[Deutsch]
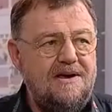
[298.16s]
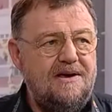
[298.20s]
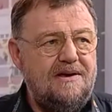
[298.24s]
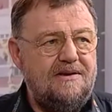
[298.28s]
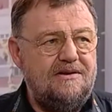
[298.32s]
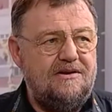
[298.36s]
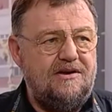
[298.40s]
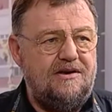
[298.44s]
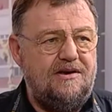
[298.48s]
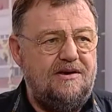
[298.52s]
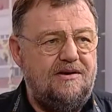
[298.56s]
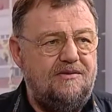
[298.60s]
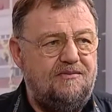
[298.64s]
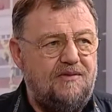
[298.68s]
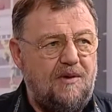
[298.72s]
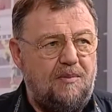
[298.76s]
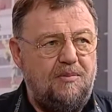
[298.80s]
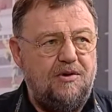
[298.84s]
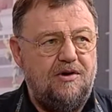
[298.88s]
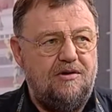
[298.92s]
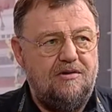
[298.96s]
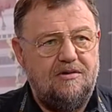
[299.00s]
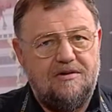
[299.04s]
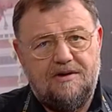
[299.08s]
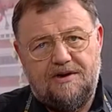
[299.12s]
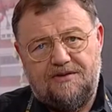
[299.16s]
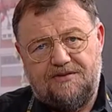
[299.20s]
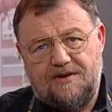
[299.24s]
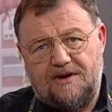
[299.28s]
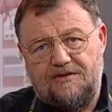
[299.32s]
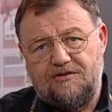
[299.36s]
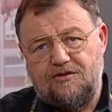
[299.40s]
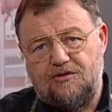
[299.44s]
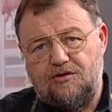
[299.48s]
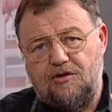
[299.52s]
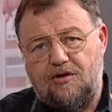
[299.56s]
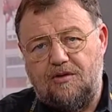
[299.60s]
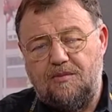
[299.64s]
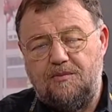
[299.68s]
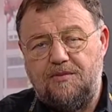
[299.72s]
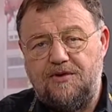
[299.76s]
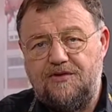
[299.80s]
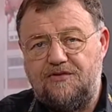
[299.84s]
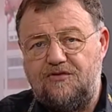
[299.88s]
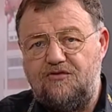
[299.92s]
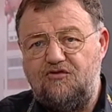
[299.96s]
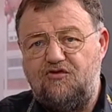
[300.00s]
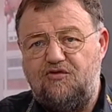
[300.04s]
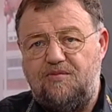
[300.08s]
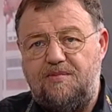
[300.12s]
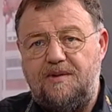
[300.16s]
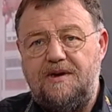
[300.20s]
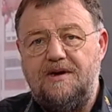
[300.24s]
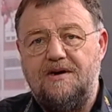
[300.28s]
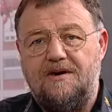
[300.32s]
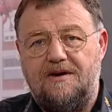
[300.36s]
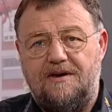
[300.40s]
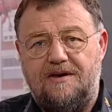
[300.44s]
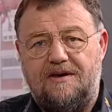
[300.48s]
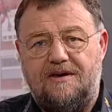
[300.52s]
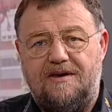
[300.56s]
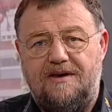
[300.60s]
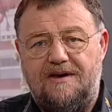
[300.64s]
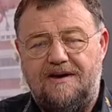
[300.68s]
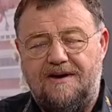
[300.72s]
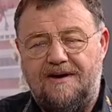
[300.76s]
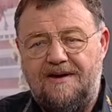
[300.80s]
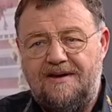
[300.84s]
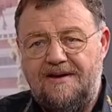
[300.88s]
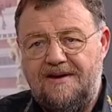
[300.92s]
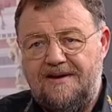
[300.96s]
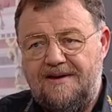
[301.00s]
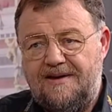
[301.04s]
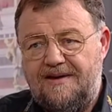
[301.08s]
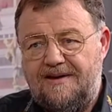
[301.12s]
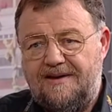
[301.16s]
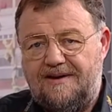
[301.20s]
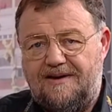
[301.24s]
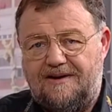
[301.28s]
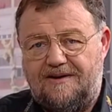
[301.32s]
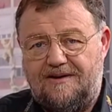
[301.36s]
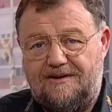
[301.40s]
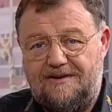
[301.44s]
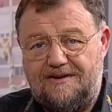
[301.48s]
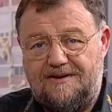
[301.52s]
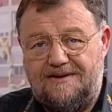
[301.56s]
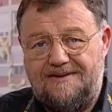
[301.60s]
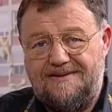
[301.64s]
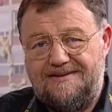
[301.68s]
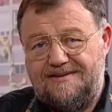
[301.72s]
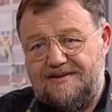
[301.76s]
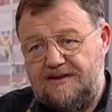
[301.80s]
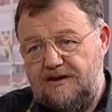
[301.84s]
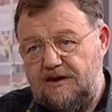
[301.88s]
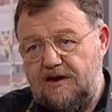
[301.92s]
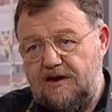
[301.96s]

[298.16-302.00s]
Die Verbindung ist also doch ein bisschen schwierig hier. Äh, dir